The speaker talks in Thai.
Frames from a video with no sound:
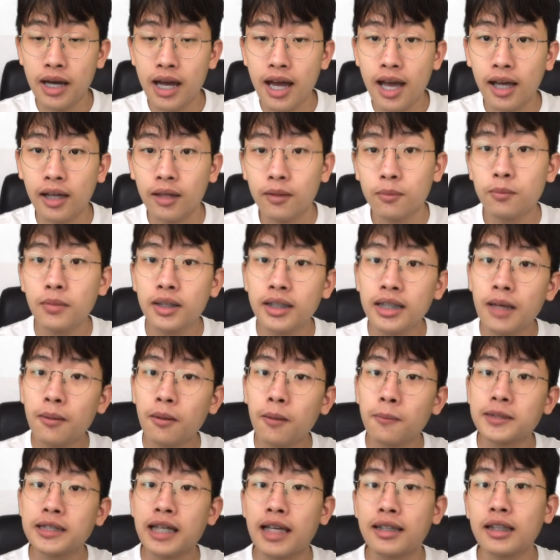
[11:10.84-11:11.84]
มาก เมื่อเทียบ
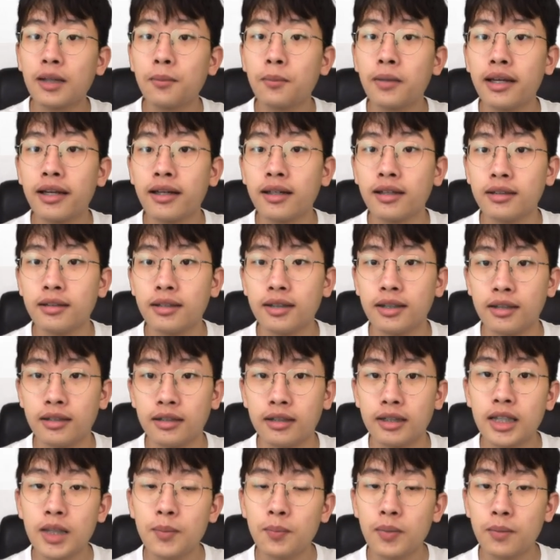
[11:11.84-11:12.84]
กับสารต้านมะเร็งอื่น
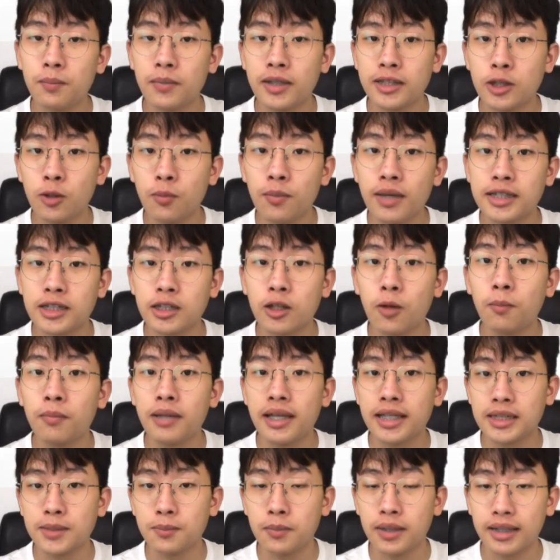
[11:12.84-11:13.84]
ๆ ที่เป็นเมทัลเบสคอมเพ
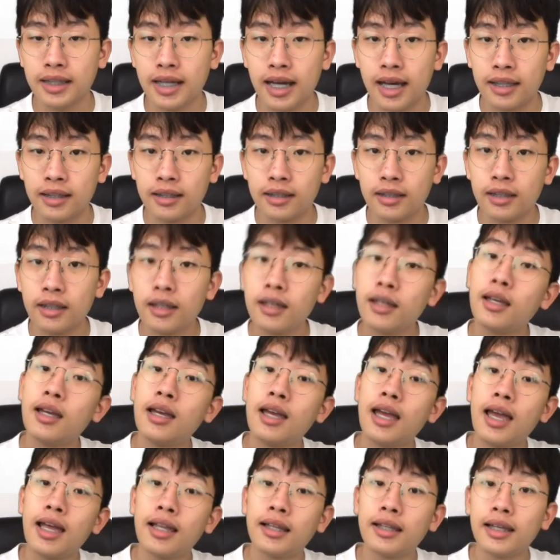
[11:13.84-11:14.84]
ล็กซ์เหมือนกัน
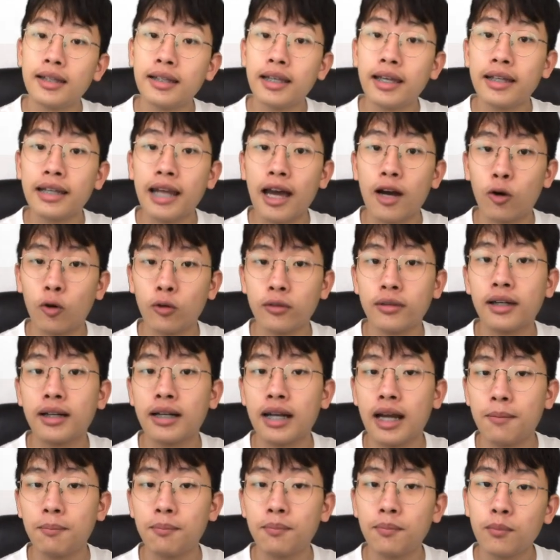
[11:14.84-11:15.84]
และในอนาคตนะค
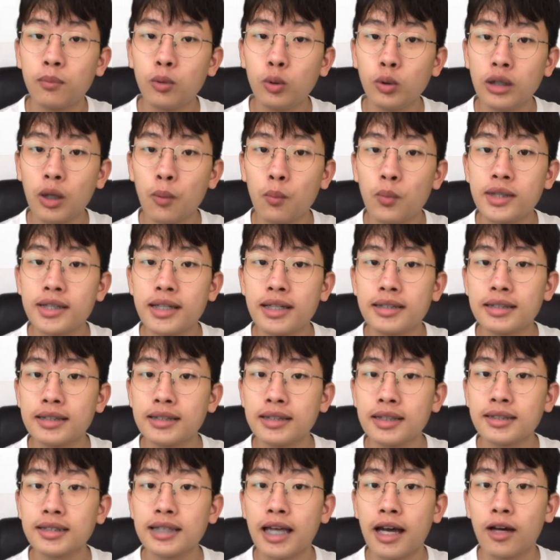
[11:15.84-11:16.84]
รับ ผู้ทำวิจัยจะ
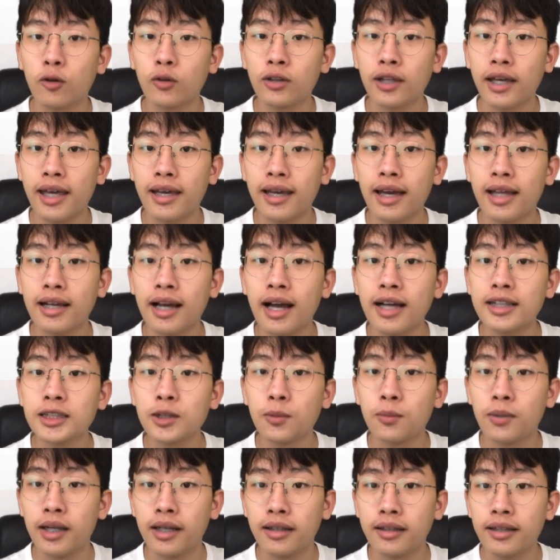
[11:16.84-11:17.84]
ศึกษากลไกการฆ่าเซล
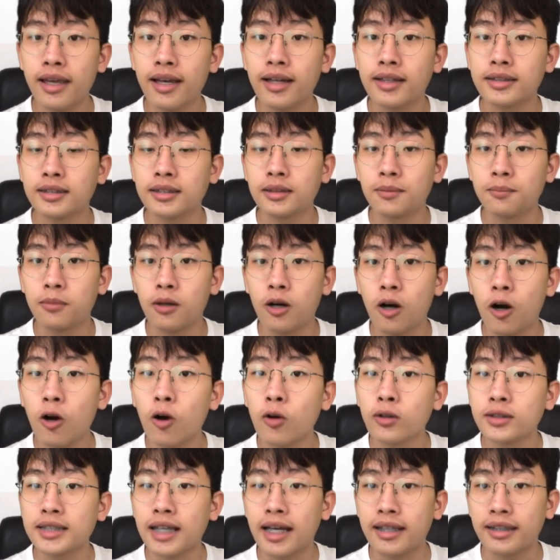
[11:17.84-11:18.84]
ล์มะเร็งได้อย่างจำเพาะข
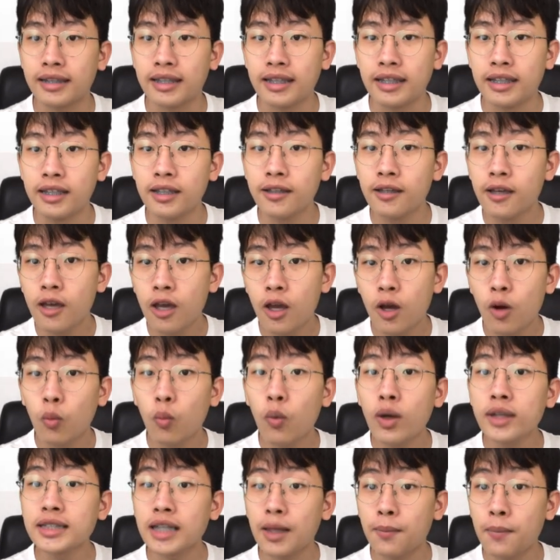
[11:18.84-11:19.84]
องสารนี้
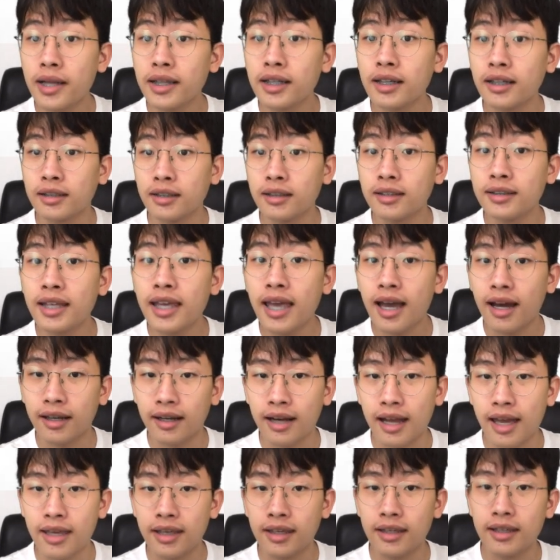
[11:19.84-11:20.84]
ว่าสามารถเกิดขึ้นได้อย่าง
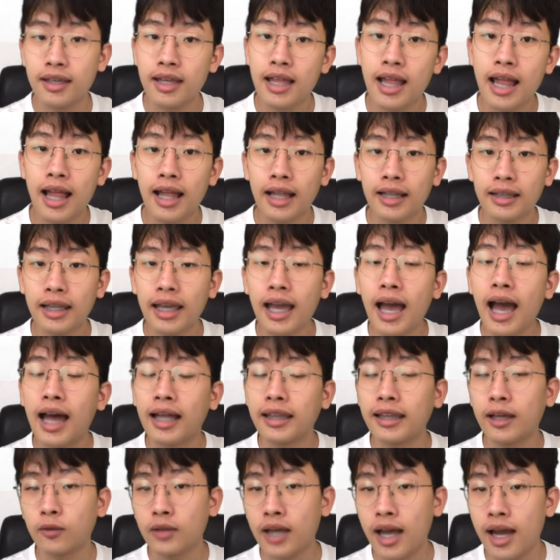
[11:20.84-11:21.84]
ไร และหา
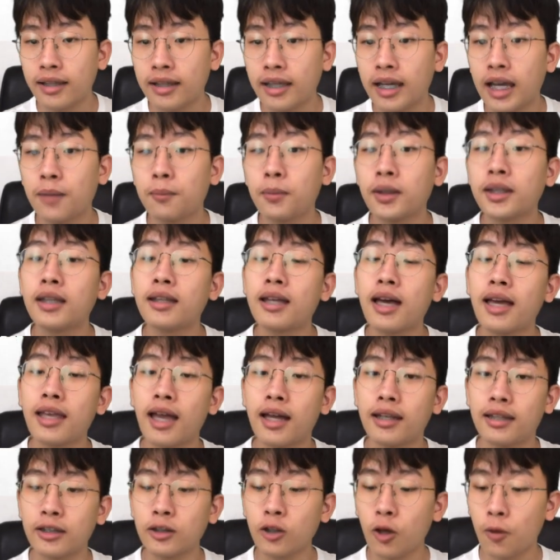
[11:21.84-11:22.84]
แนวทางในการพัฒนายา
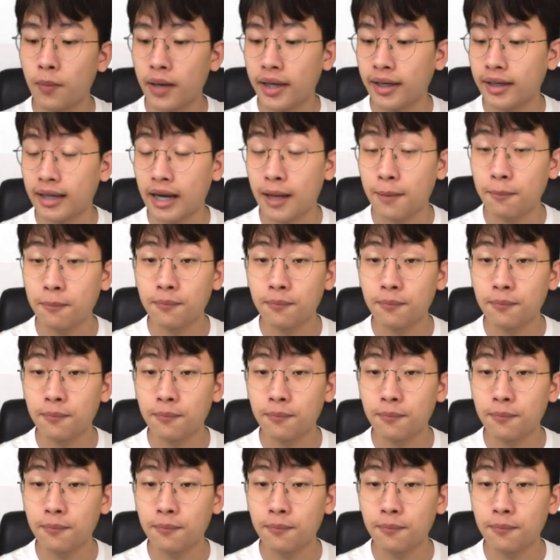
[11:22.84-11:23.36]
นี้ต่อไปครับ